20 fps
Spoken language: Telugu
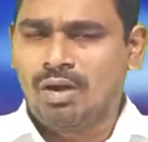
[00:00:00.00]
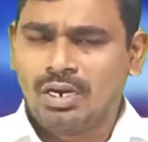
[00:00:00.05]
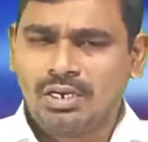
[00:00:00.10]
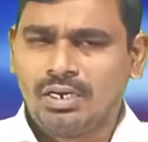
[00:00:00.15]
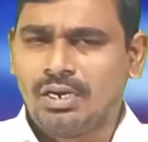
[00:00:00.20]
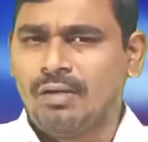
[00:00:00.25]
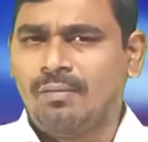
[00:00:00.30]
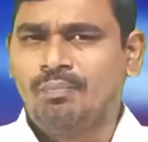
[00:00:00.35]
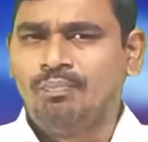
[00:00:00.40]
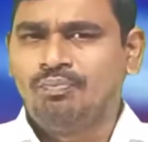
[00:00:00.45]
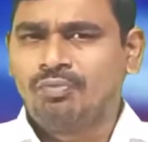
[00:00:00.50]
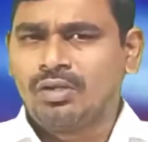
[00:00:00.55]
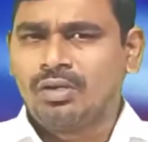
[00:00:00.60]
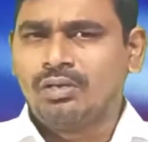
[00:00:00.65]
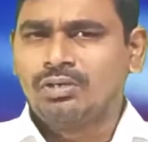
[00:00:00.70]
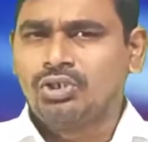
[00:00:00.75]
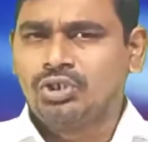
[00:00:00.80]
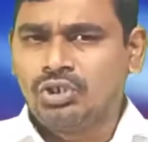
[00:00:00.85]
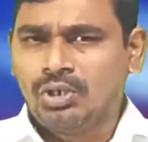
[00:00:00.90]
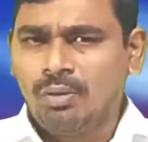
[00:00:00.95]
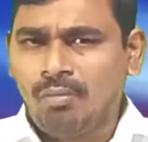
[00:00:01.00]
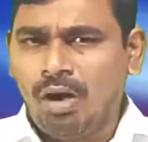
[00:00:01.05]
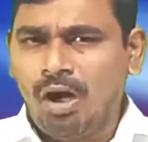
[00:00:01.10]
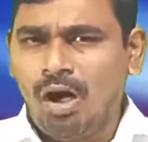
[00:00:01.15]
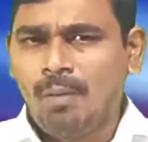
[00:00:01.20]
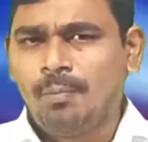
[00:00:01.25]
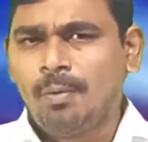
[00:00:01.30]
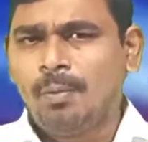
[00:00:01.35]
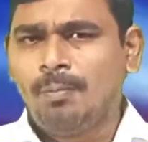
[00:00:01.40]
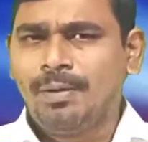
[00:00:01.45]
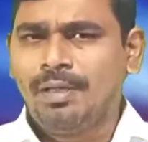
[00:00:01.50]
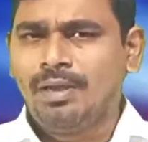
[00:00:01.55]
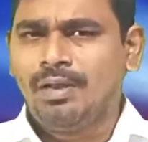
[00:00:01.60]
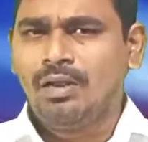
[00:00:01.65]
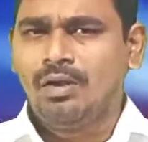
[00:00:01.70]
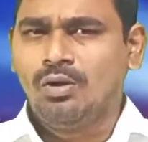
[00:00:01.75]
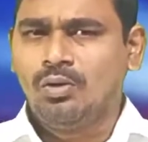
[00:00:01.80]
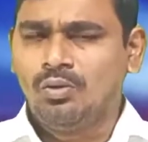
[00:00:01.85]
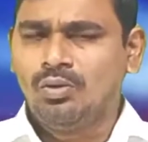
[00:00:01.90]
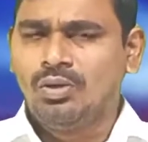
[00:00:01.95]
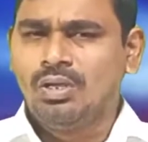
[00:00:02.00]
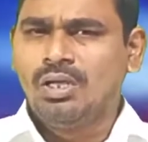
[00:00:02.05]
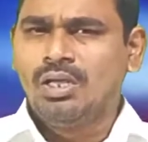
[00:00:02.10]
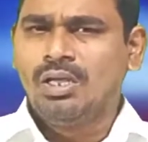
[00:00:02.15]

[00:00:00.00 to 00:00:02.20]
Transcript: మాట సింహపు పిల్లలు